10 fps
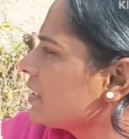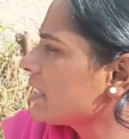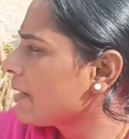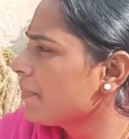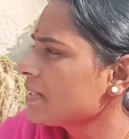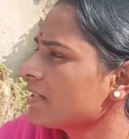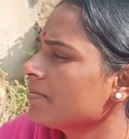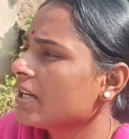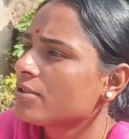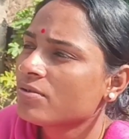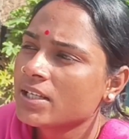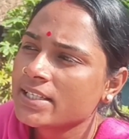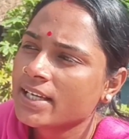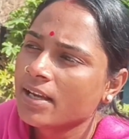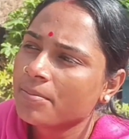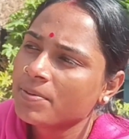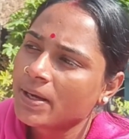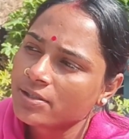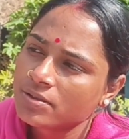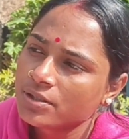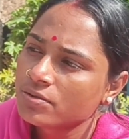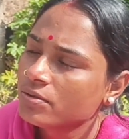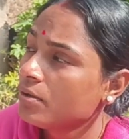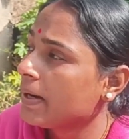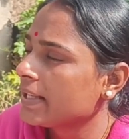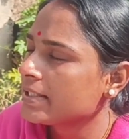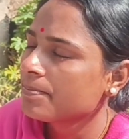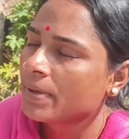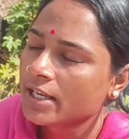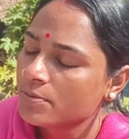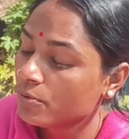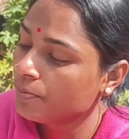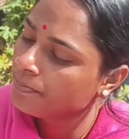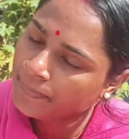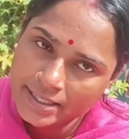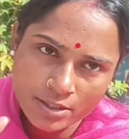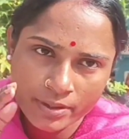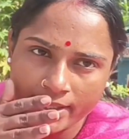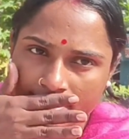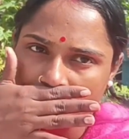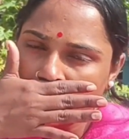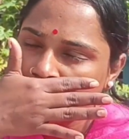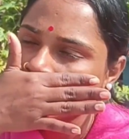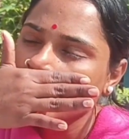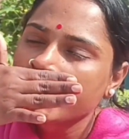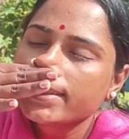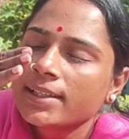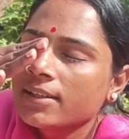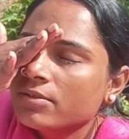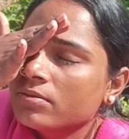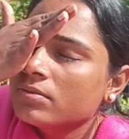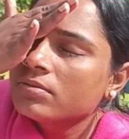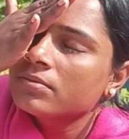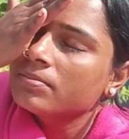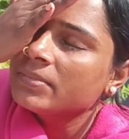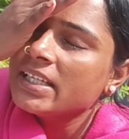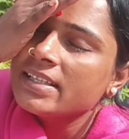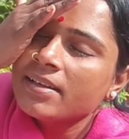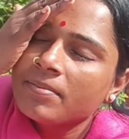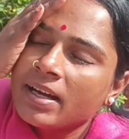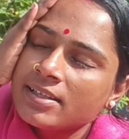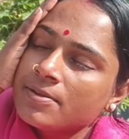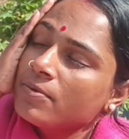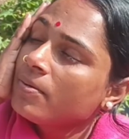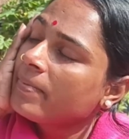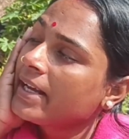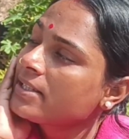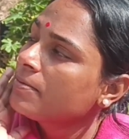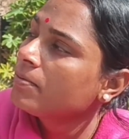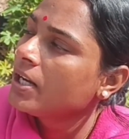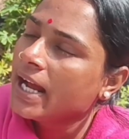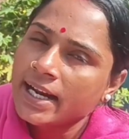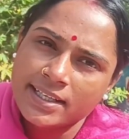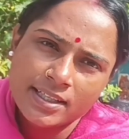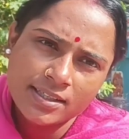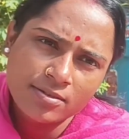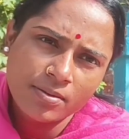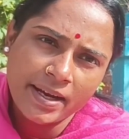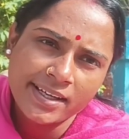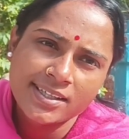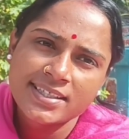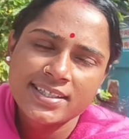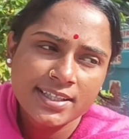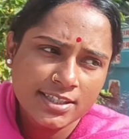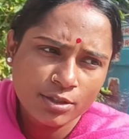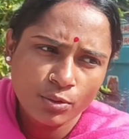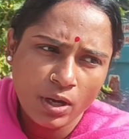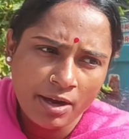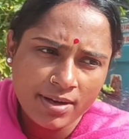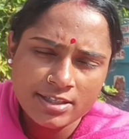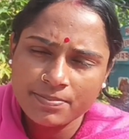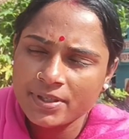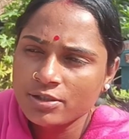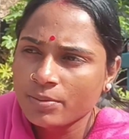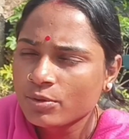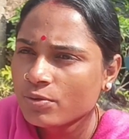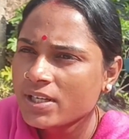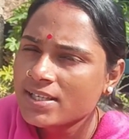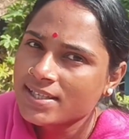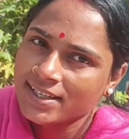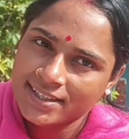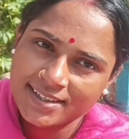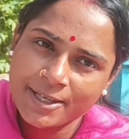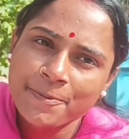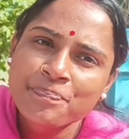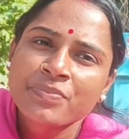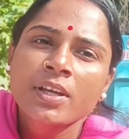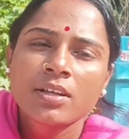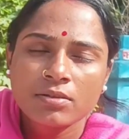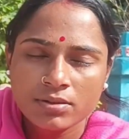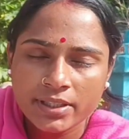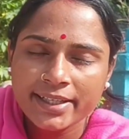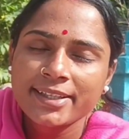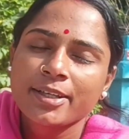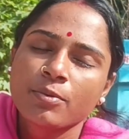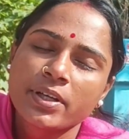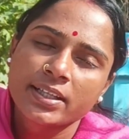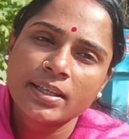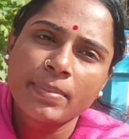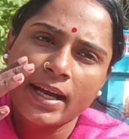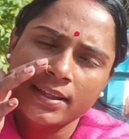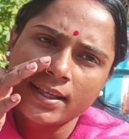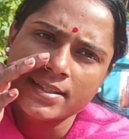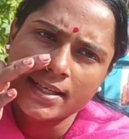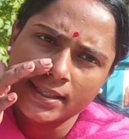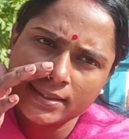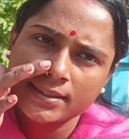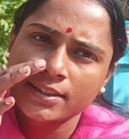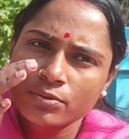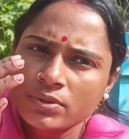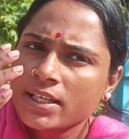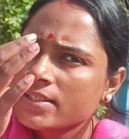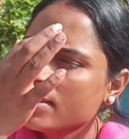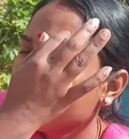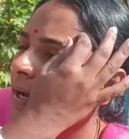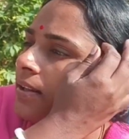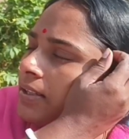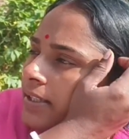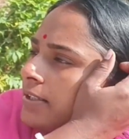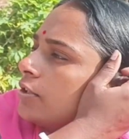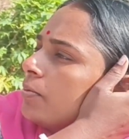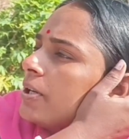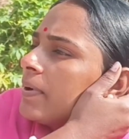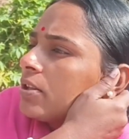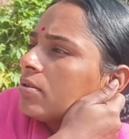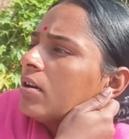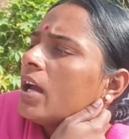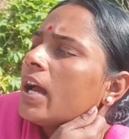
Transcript: মানে চার পাঁচটা বিড়াল সোনা যেই আমি বাসের টাসনগুলো মাজবো মাজা হয়ে গেছে বাসে তো মেজে মাজবো মাজবো বলে হাড়ি টাড়িগুলো বাইরে নিয়ে যাচ্ছি তো আওয়াজ পেয়ে সব দৌড়ে এসছে খেতে দাও তো ওদেরকে দেবো খেতে ভাত আছে আগের দিনে দুধ আছে ভাত খেতে দেবো এইমাত্র